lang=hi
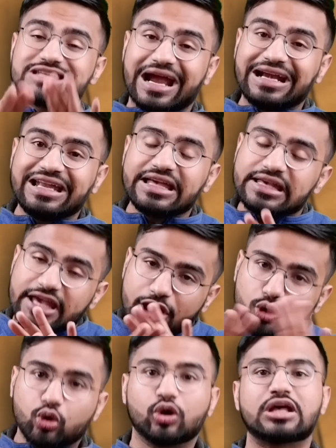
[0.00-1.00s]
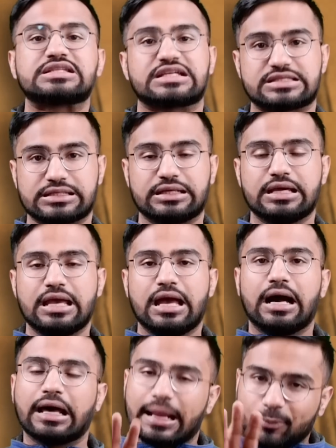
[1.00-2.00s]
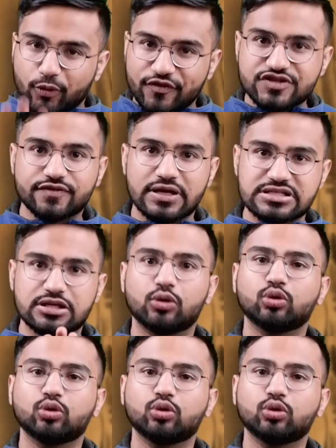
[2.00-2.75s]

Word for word: और सैडली ये खुला सच है अगर आपको विश्वास